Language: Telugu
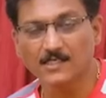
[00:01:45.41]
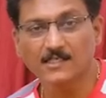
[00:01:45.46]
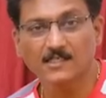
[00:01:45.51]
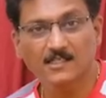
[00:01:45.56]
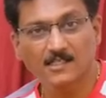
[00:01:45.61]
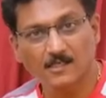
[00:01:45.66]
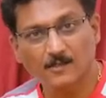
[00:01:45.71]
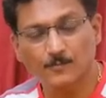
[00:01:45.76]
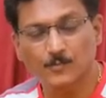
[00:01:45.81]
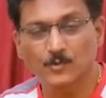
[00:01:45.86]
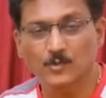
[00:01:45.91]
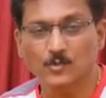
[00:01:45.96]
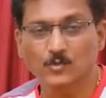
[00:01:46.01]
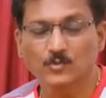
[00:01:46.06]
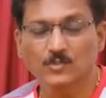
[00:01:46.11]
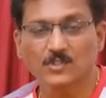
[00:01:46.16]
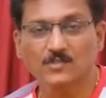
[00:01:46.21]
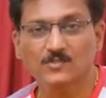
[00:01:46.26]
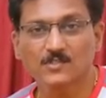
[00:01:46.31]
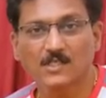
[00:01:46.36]
అంటే నేను అప్పుడు
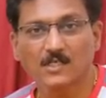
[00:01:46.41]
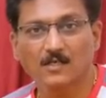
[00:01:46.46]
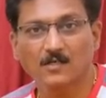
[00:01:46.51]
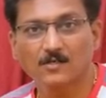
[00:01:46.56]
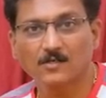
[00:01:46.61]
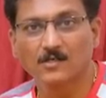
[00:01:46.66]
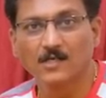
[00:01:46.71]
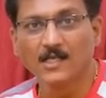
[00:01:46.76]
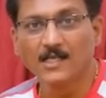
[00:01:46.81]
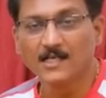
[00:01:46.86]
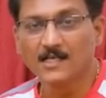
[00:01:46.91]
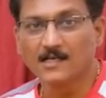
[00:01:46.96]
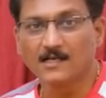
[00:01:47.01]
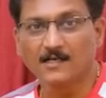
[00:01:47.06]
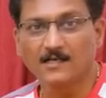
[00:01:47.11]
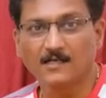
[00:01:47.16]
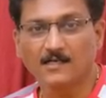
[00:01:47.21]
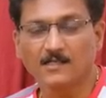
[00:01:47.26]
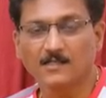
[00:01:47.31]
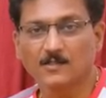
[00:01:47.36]
టూ థౌజండ్లో
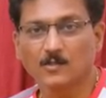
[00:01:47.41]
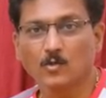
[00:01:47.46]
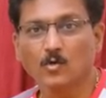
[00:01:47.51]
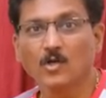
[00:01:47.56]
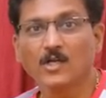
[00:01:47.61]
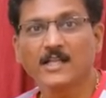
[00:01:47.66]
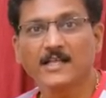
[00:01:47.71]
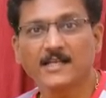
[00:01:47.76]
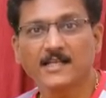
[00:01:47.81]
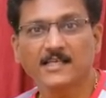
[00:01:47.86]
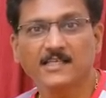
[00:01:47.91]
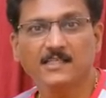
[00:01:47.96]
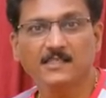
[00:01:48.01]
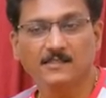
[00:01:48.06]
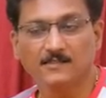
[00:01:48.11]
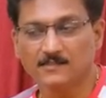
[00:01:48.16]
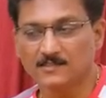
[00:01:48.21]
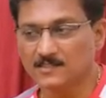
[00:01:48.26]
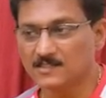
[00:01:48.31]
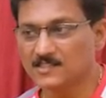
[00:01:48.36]
గోల్డెన్ ఐ
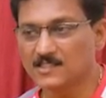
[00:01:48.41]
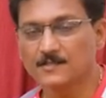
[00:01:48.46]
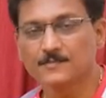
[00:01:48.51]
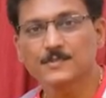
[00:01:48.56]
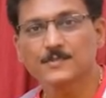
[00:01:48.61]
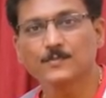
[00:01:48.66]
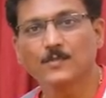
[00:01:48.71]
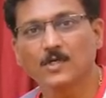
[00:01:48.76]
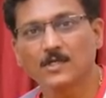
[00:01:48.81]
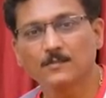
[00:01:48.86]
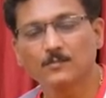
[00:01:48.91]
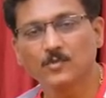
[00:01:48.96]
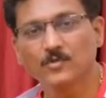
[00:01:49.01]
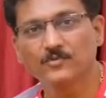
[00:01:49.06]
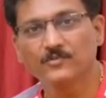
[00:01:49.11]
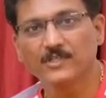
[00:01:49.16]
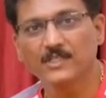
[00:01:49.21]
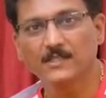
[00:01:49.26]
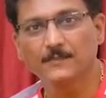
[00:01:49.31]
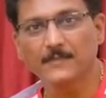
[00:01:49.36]
జేమ్స్ బాండ్
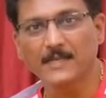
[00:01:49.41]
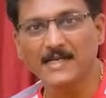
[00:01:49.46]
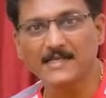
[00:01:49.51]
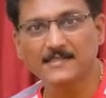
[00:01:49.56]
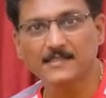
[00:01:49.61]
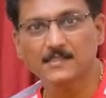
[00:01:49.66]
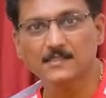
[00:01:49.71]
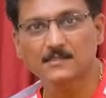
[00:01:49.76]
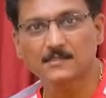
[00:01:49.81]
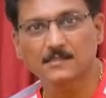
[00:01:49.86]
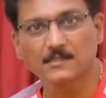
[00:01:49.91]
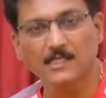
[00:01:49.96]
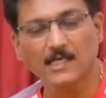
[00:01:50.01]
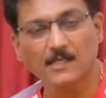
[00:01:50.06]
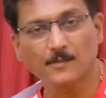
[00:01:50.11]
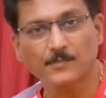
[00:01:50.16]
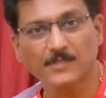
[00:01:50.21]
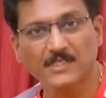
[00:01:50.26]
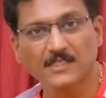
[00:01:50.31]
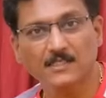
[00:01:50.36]
మూవీ మ్యాట్రిక్స్
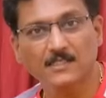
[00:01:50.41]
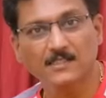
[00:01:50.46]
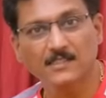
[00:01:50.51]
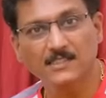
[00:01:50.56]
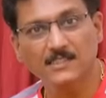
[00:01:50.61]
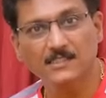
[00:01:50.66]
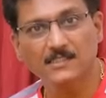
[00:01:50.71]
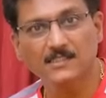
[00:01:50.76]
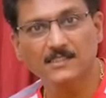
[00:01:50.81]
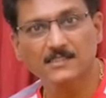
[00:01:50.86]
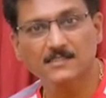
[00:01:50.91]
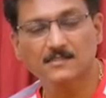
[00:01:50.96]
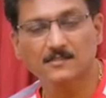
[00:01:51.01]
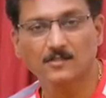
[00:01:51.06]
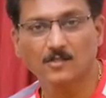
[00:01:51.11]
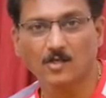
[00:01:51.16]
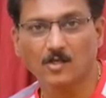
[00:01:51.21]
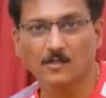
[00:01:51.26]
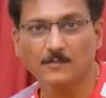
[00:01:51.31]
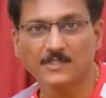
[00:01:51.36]
దానిపైన డిటిఎస్
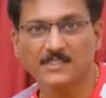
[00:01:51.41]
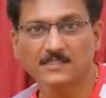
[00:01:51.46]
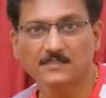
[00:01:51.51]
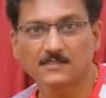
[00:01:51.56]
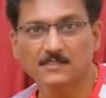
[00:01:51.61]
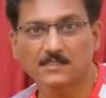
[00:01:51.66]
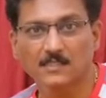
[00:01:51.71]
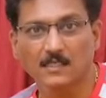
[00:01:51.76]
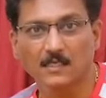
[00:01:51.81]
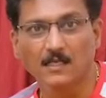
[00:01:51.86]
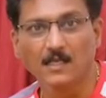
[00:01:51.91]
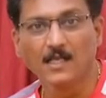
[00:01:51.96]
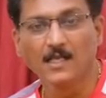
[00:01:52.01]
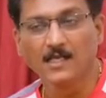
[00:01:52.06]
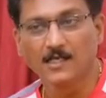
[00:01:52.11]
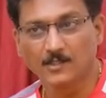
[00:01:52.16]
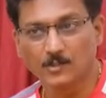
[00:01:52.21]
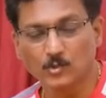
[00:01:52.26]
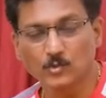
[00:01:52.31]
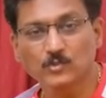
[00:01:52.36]
డాల్బీ డిజిటల్
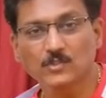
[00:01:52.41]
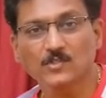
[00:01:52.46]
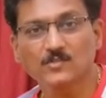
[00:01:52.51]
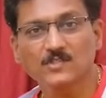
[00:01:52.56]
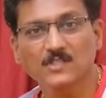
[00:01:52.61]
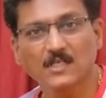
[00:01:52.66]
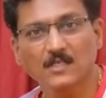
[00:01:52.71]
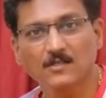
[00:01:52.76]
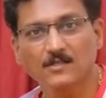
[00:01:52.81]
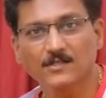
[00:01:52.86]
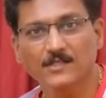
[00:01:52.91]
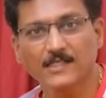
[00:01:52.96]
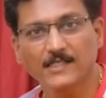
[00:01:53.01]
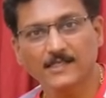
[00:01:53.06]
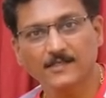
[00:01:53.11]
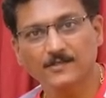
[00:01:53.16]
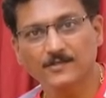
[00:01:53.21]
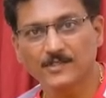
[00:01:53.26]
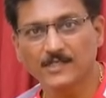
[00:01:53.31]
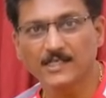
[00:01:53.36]
టూ థౌజండ్లోనే
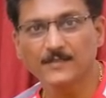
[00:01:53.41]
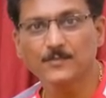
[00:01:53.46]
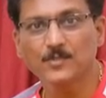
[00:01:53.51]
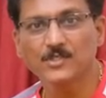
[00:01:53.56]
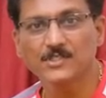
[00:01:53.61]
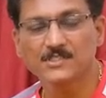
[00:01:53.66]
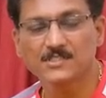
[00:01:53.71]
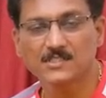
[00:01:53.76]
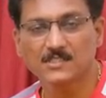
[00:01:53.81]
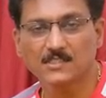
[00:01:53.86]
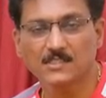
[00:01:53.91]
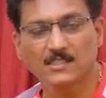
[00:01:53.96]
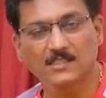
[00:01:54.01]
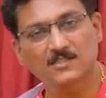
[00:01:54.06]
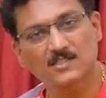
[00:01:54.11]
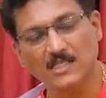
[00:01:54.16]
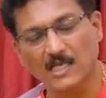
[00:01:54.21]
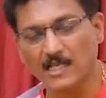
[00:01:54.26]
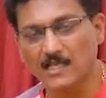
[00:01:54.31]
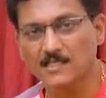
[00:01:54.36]
నేను డెమో ఇచ్చి
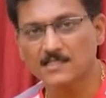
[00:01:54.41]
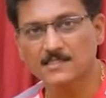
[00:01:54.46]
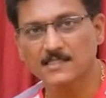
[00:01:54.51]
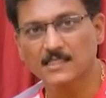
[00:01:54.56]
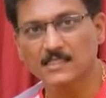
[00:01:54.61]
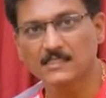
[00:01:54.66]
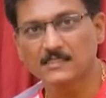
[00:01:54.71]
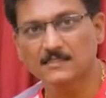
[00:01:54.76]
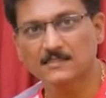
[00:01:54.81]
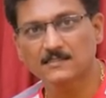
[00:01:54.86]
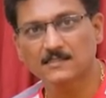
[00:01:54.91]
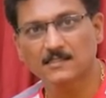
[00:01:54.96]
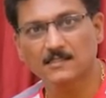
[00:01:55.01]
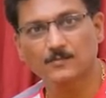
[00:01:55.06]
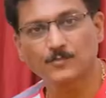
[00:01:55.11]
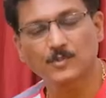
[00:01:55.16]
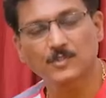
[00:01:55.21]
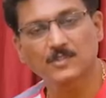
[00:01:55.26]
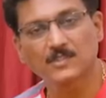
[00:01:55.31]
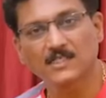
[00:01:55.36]
చాలా సేల్ చేశాను
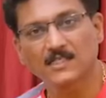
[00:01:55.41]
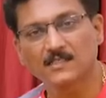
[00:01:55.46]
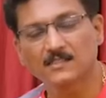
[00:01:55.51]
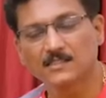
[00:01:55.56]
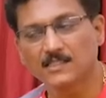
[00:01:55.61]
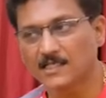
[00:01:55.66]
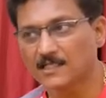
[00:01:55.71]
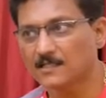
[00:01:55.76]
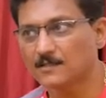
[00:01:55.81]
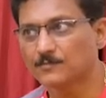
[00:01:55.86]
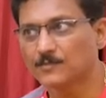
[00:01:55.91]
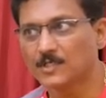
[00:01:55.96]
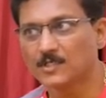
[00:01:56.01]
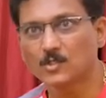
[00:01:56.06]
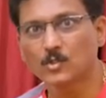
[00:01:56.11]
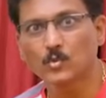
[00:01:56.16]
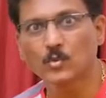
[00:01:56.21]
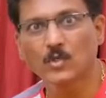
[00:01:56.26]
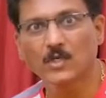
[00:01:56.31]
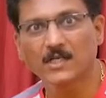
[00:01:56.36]
అప్పుడు దాదాపుగా
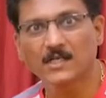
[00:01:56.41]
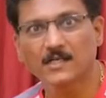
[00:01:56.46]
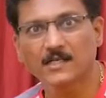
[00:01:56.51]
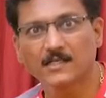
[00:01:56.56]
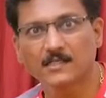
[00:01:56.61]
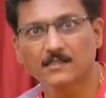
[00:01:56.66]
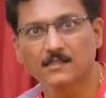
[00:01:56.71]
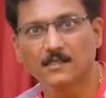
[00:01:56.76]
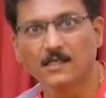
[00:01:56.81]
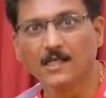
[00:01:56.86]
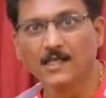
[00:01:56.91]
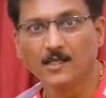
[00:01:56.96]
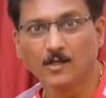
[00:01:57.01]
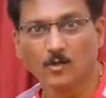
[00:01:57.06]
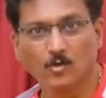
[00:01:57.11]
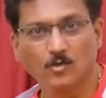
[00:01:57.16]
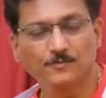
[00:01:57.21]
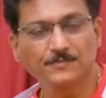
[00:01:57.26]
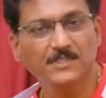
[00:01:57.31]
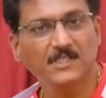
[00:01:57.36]
టూ హండ్రెడ్
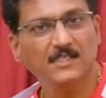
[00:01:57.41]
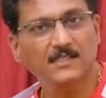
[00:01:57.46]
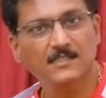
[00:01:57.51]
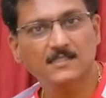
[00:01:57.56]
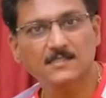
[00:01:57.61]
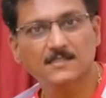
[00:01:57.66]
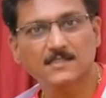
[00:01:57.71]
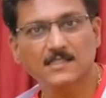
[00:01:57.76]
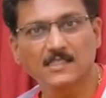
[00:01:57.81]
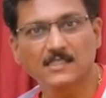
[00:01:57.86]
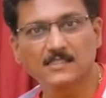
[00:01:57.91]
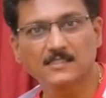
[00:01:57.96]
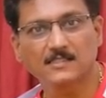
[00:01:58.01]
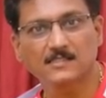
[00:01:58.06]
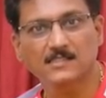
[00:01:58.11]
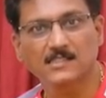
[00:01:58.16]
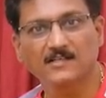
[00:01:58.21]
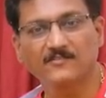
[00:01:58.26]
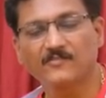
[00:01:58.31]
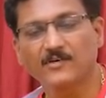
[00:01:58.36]
హోమ్ థియేటర్స్ సేల్
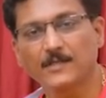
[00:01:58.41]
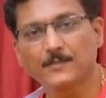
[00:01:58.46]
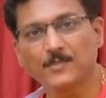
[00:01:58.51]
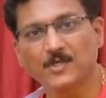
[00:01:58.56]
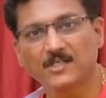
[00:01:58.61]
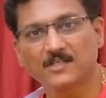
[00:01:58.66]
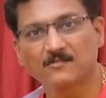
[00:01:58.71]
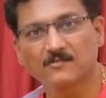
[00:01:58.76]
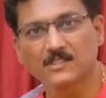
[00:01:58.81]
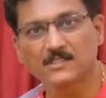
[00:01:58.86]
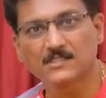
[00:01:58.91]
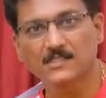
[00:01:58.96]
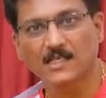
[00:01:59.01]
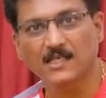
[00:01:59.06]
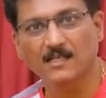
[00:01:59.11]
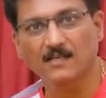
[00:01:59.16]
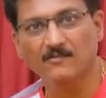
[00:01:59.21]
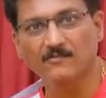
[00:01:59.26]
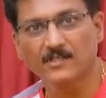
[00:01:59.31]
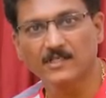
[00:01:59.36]
చేశాను ఫైవ్ పాయింట్ వన్
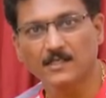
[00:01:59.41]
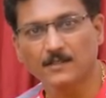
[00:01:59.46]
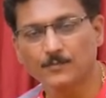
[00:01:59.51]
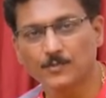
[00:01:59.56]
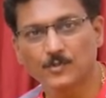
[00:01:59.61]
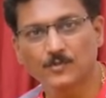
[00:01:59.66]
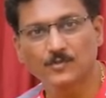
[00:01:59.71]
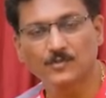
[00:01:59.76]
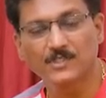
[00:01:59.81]
ఛానల్వి అప్పుడు